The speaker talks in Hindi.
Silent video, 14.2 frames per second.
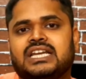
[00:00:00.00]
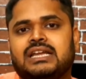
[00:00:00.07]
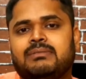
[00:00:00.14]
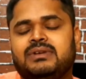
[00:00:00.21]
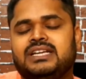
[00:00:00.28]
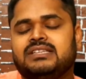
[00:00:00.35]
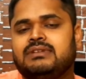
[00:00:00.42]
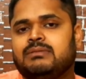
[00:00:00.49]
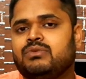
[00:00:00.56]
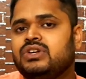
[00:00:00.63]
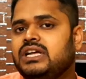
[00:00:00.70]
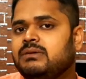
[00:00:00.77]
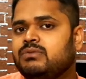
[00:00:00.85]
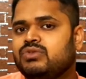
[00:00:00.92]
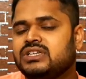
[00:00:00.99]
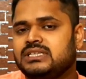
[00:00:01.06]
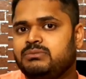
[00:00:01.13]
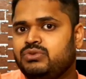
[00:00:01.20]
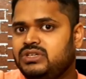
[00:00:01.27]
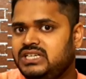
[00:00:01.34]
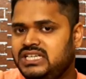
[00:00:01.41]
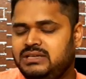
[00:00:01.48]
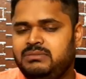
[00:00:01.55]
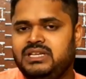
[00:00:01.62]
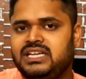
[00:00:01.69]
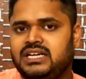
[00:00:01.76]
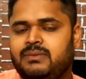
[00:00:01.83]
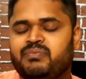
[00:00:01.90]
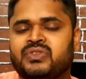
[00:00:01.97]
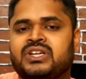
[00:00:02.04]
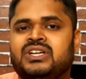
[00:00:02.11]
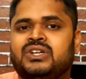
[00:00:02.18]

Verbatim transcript: सारे एप्लीकेशन में आपको डार्क मोड का सपोर्ट नहीं मिलेगा